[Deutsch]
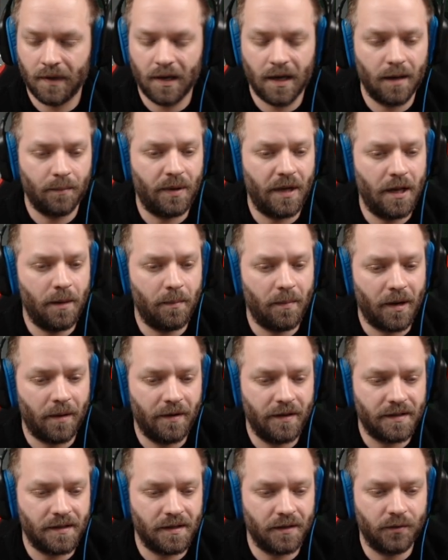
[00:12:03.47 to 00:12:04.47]
Appell machen
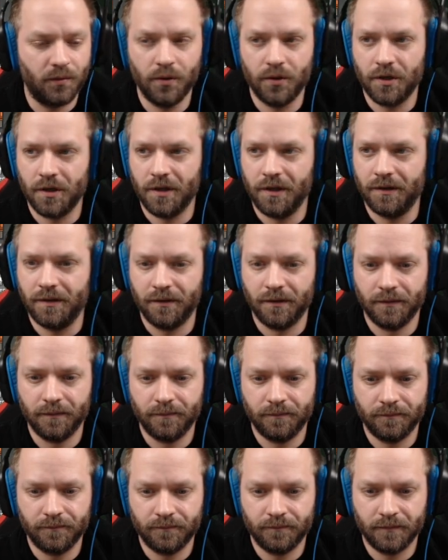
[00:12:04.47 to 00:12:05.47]
wir jetzt natürlich nicht.
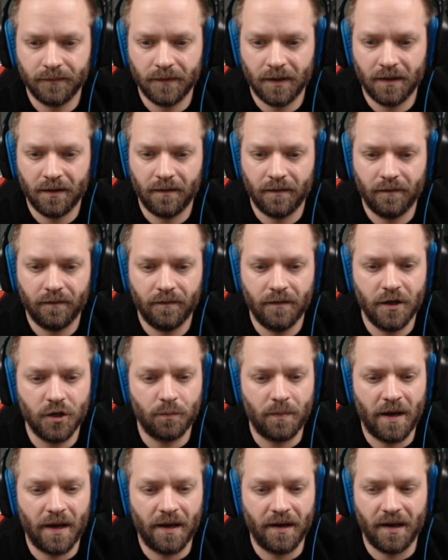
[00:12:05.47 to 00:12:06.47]
Wir
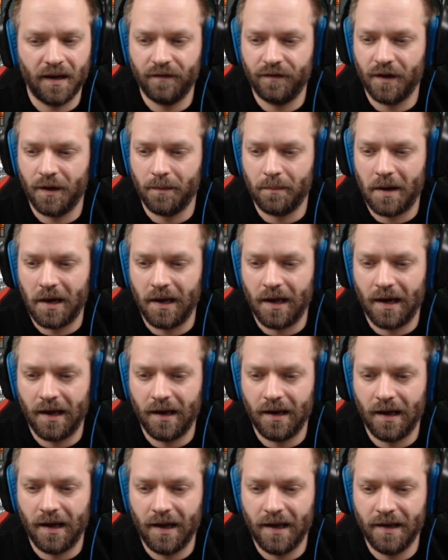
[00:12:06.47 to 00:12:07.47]
sperren einfach mal
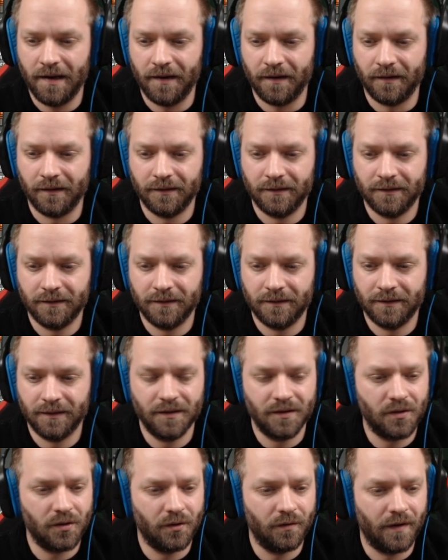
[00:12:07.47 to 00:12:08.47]
alle ein.
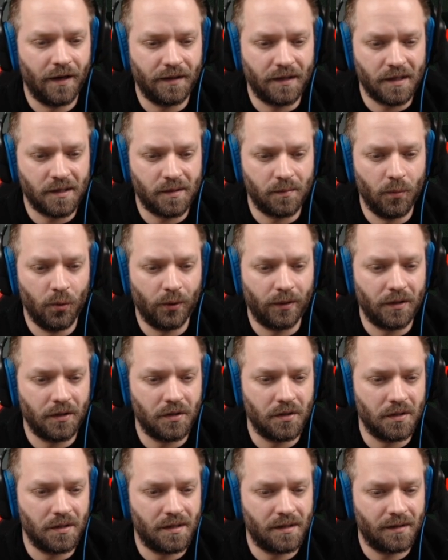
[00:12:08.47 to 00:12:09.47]
Soweit das
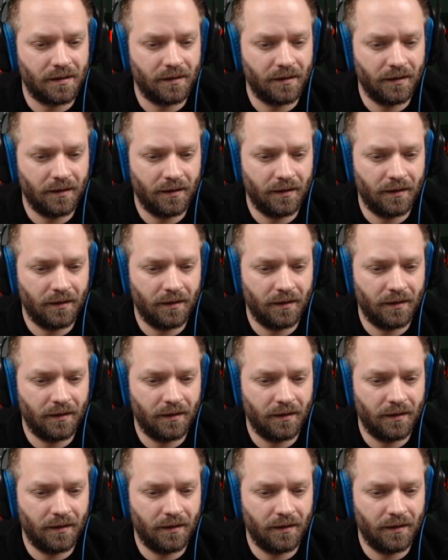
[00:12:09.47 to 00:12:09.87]
möglich ist.